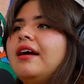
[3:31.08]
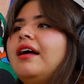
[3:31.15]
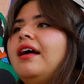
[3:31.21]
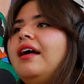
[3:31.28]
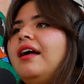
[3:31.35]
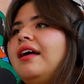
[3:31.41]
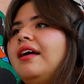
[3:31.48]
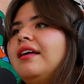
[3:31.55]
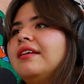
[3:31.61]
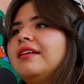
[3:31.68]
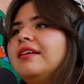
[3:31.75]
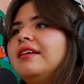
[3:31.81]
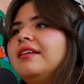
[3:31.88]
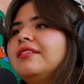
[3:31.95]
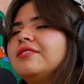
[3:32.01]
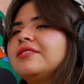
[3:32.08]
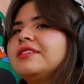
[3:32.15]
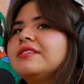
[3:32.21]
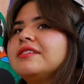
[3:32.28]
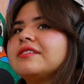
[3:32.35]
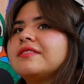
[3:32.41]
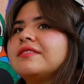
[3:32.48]
Ajá.
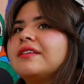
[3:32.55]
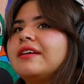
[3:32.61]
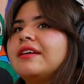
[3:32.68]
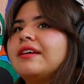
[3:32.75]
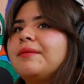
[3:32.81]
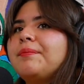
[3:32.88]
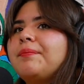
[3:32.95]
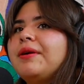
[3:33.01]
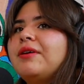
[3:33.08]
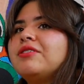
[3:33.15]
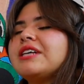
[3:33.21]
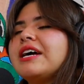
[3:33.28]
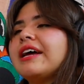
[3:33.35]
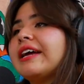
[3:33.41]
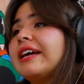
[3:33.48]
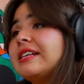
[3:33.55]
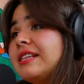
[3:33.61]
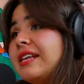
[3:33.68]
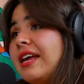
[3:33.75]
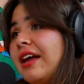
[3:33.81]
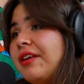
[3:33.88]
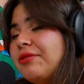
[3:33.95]
Entonces, este, o sea, que
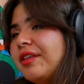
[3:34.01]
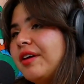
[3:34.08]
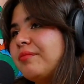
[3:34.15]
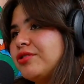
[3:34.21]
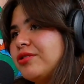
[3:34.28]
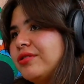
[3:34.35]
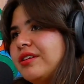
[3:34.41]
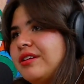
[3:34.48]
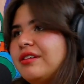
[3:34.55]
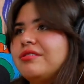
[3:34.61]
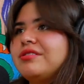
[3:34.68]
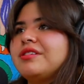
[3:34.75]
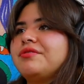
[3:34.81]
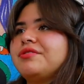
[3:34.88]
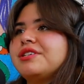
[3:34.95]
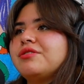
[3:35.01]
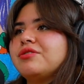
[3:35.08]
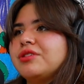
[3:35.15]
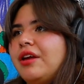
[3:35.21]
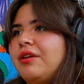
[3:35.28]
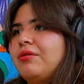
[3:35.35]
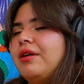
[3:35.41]
sí ayuda mucho tenerlos en
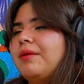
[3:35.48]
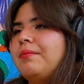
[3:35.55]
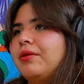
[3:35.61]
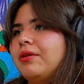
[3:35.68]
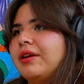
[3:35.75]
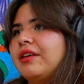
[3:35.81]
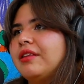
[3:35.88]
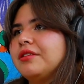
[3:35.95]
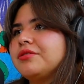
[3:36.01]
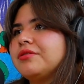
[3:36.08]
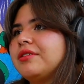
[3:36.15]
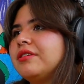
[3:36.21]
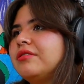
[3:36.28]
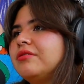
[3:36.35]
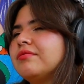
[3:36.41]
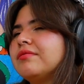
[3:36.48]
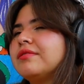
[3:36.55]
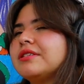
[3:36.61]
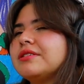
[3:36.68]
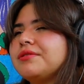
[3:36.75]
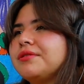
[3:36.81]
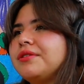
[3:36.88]
físico, sí ayuda, porque de hecho hay
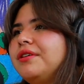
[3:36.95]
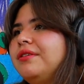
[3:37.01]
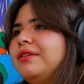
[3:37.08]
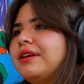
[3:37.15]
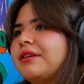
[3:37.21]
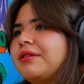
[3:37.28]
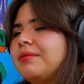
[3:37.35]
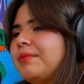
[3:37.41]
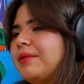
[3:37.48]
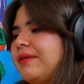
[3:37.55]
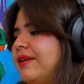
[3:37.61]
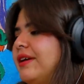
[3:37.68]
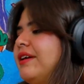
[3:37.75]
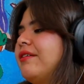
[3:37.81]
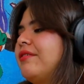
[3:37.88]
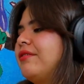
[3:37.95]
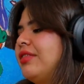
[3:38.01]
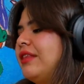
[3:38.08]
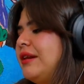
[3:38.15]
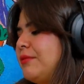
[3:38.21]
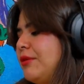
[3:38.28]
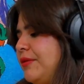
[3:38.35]
un estudio que comprueba que
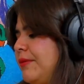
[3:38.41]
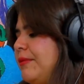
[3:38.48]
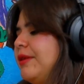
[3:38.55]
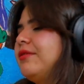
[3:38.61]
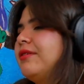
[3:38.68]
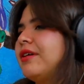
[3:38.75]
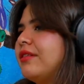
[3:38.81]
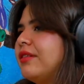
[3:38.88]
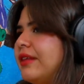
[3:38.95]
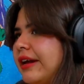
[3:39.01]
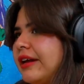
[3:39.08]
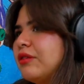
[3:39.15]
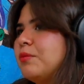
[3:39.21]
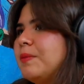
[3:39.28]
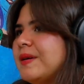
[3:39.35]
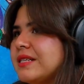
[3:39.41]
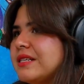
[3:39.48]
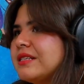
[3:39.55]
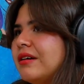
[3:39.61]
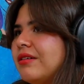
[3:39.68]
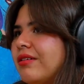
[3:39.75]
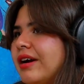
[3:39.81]
con el movimiento que, de que tú
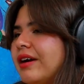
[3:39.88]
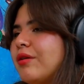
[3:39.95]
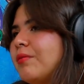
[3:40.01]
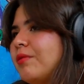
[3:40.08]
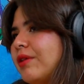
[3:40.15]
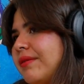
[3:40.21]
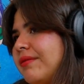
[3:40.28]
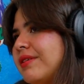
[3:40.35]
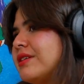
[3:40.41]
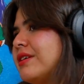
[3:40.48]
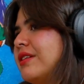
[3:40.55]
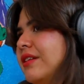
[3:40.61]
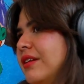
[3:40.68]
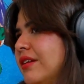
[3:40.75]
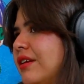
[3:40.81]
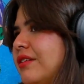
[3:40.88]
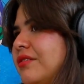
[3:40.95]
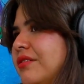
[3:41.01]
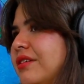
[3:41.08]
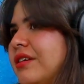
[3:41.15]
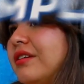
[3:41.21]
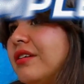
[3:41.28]
pases la hoja, como que vas
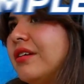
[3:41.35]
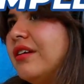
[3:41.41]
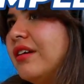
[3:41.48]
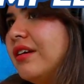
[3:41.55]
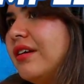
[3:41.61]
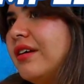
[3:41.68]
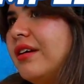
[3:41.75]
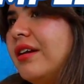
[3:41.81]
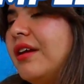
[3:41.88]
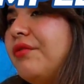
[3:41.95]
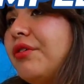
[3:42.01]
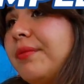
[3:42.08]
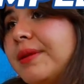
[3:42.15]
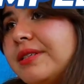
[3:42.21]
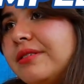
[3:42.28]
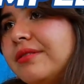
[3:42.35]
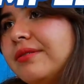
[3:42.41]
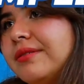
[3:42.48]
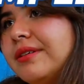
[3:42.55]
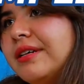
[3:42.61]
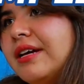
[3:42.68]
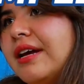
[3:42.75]
reteniendo la
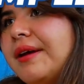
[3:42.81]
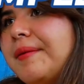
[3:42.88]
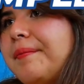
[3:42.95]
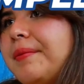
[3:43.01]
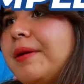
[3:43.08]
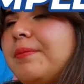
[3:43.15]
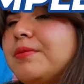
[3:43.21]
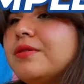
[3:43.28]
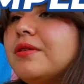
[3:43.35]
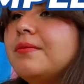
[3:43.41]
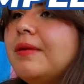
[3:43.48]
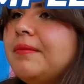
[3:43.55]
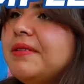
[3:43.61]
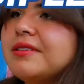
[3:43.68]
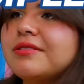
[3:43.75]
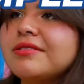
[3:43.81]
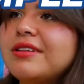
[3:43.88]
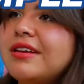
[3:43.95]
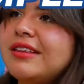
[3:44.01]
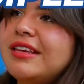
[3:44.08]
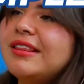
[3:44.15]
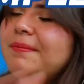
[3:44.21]
información. Pero pues no mames, o
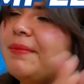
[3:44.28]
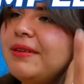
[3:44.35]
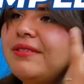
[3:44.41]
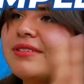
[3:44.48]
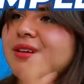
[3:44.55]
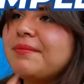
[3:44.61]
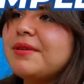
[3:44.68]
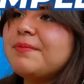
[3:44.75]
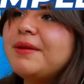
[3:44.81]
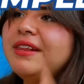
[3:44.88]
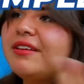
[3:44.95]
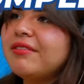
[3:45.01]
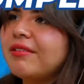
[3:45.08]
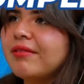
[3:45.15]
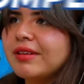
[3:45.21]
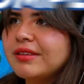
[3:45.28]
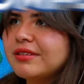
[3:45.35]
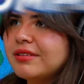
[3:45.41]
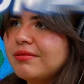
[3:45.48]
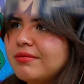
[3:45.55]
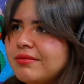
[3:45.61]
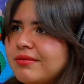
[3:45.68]
sea, ni de pedo, o sea, mi espalda no
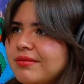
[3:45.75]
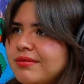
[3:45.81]
aguantes.